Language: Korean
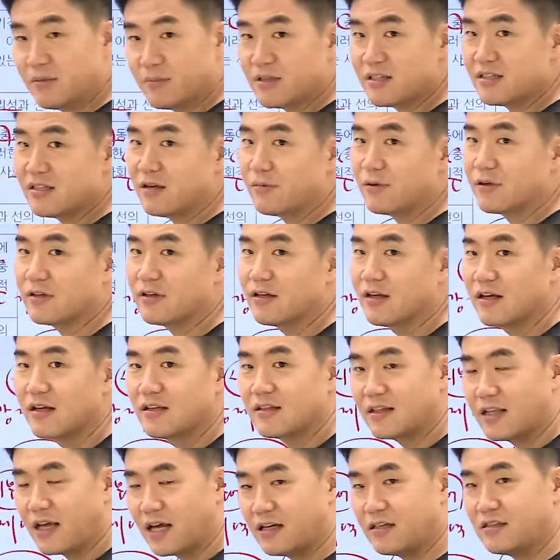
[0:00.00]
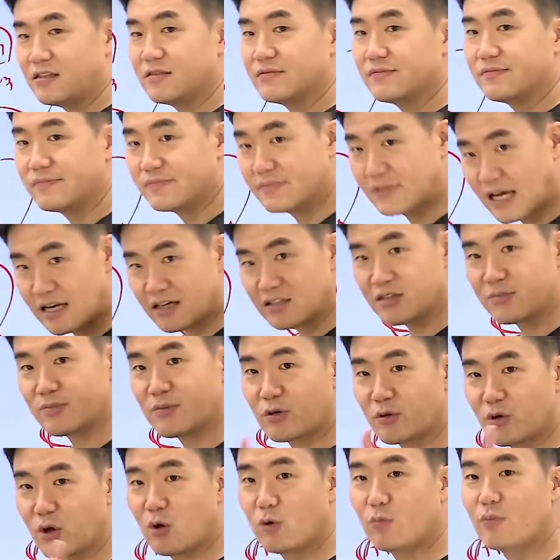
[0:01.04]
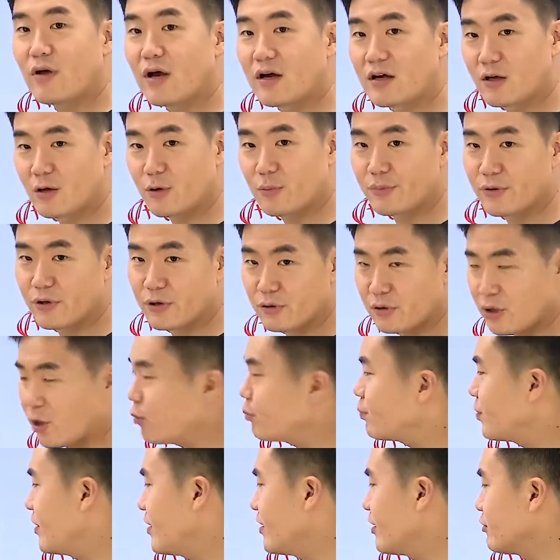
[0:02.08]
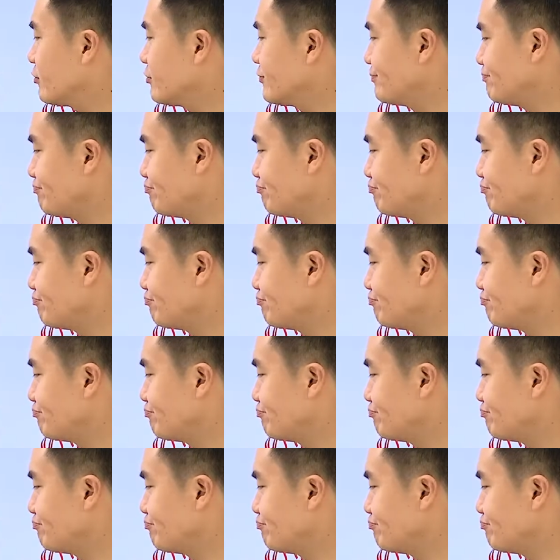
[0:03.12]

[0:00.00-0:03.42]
힘이 세면 다른 다른 집단 괴롭혀 안 괴롭혀? 괴롭힌다고.